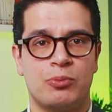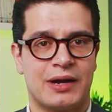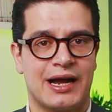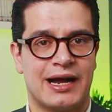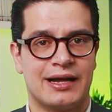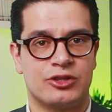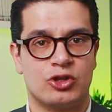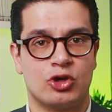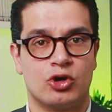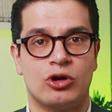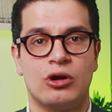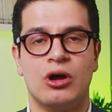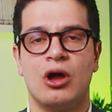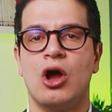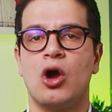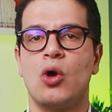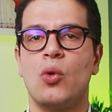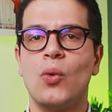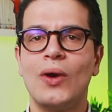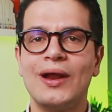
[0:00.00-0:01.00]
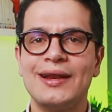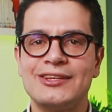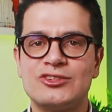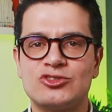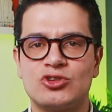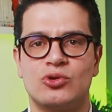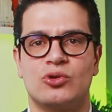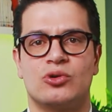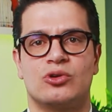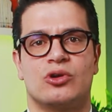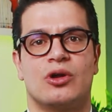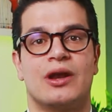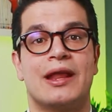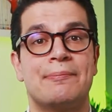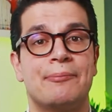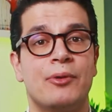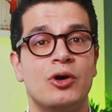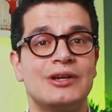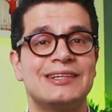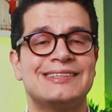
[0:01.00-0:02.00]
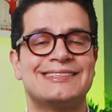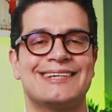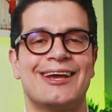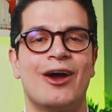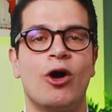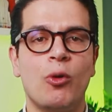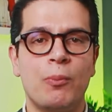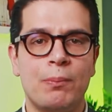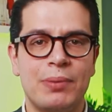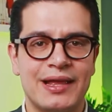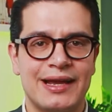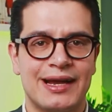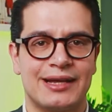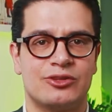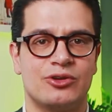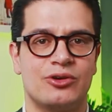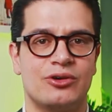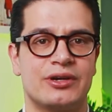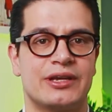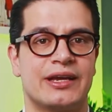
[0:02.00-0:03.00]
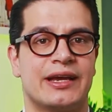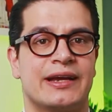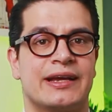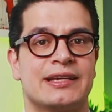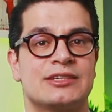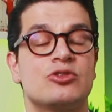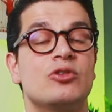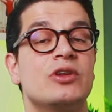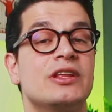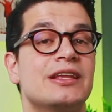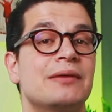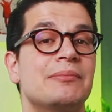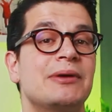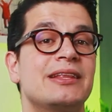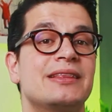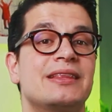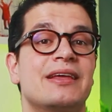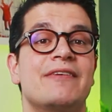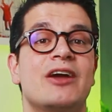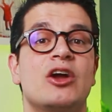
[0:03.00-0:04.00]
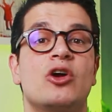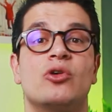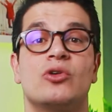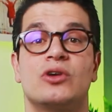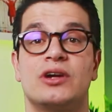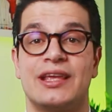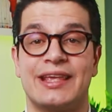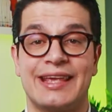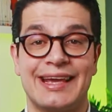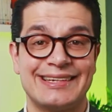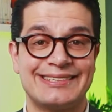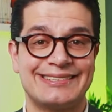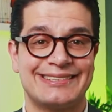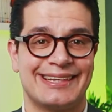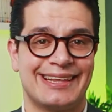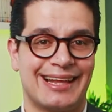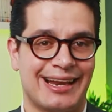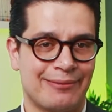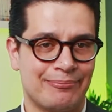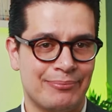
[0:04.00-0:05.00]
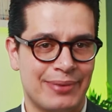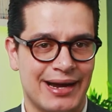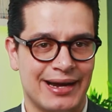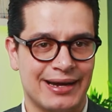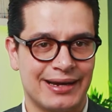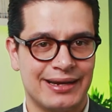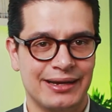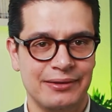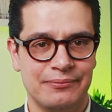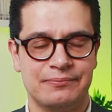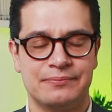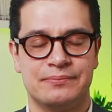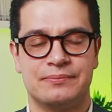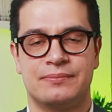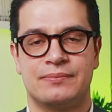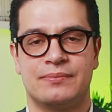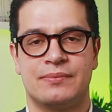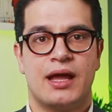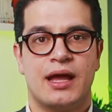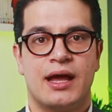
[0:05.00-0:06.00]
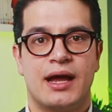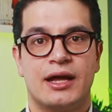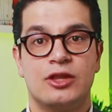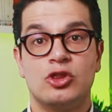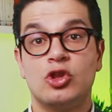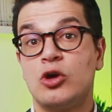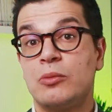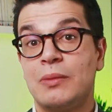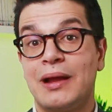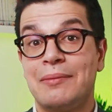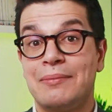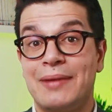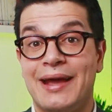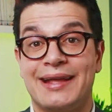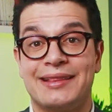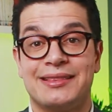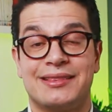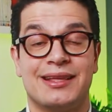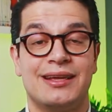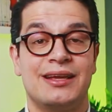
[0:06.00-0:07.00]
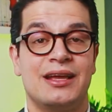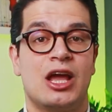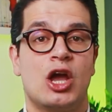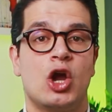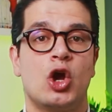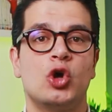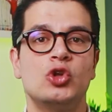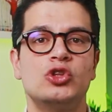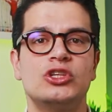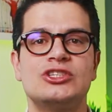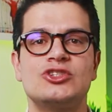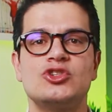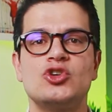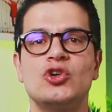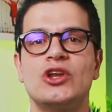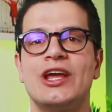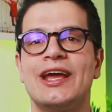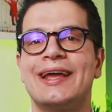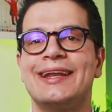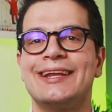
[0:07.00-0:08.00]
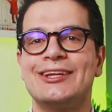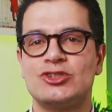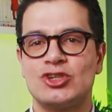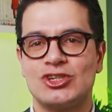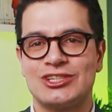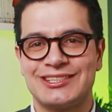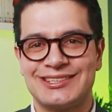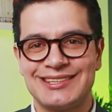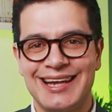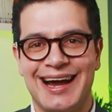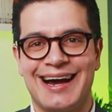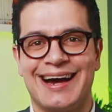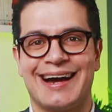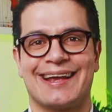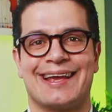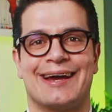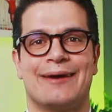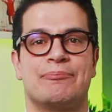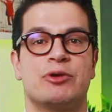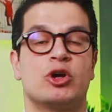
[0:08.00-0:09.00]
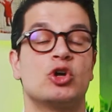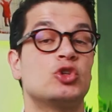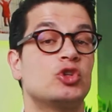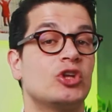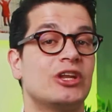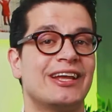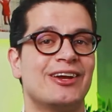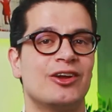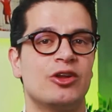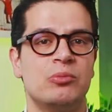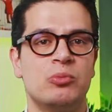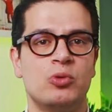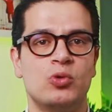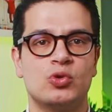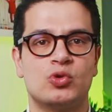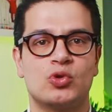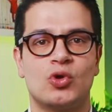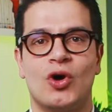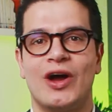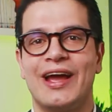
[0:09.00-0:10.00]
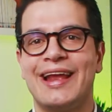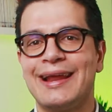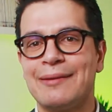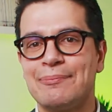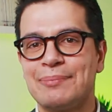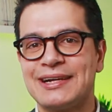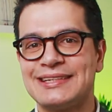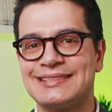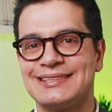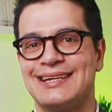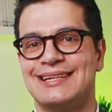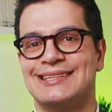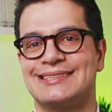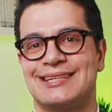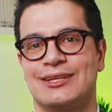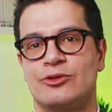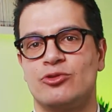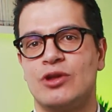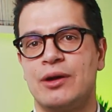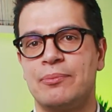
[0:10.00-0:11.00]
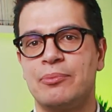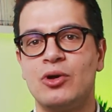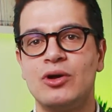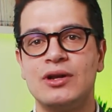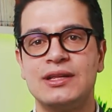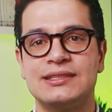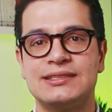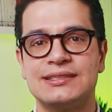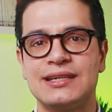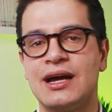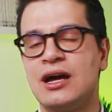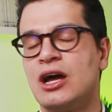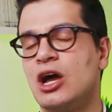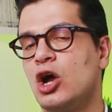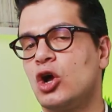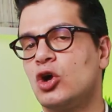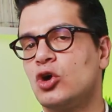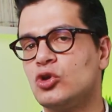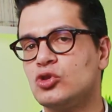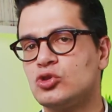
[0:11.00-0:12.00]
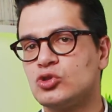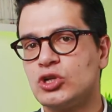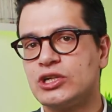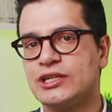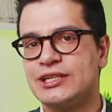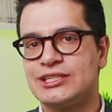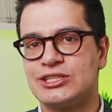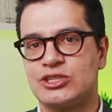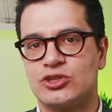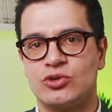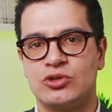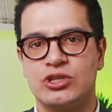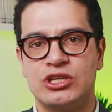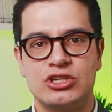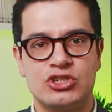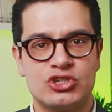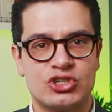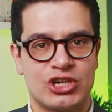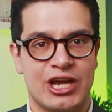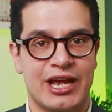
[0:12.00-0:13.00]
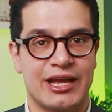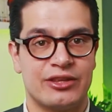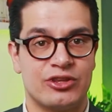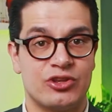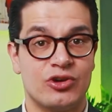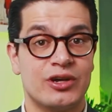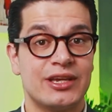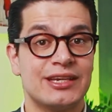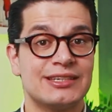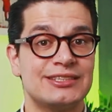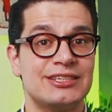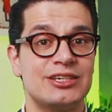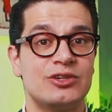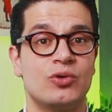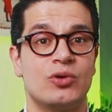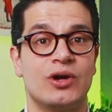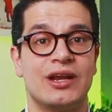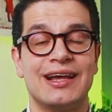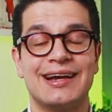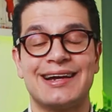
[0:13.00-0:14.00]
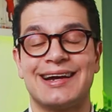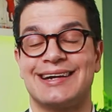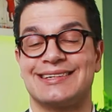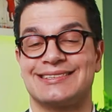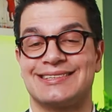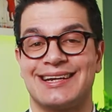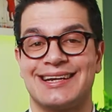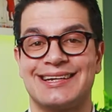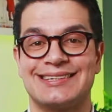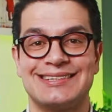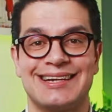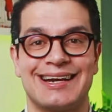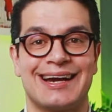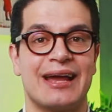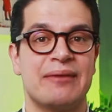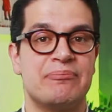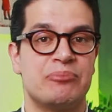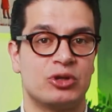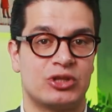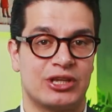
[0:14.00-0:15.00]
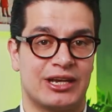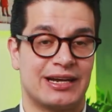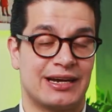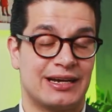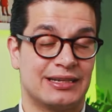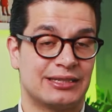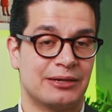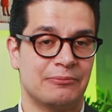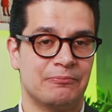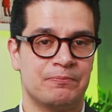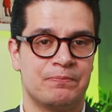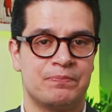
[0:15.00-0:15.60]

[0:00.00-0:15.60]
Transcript: pratico, quali sono le polizze obbligatorie che solitamente vengono richieste dalla banca? Normalmente, condizione necessaria per ottenere il mutuo è la presenza di una polizza contro il rischio di incendio che assicuri la casa che sarà ipotecata.